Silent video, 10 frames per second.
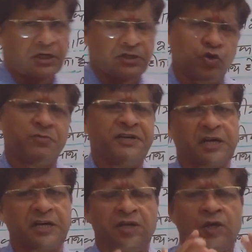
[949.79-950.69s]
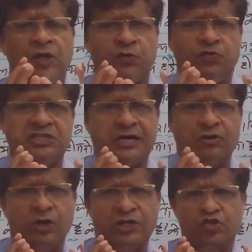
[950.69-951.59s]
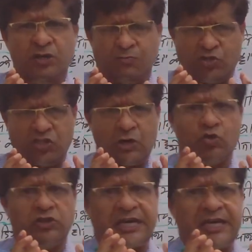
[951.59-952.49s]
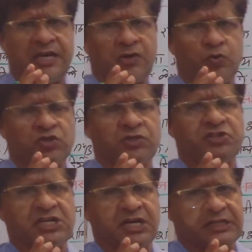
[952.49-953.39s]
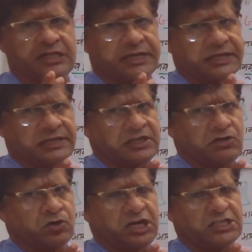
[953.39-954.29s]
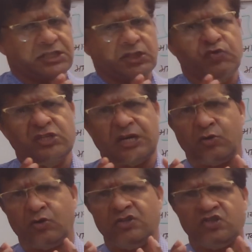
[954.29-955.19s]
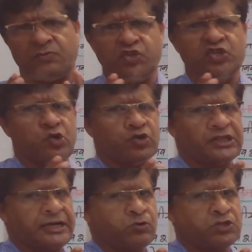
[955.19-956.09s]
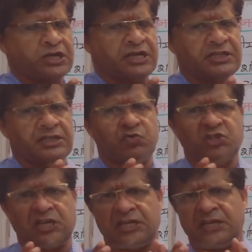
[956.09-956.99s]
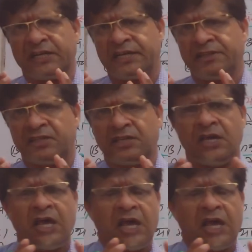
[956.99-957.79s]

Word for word: देखो बेटा विचारों का जो समुच्चय होता है उसे विचारधारा कहते हैं और राजनीतिक विचारों का जो समुच्चय होता है उसे राजनीतिक विचारधारा कहते हैं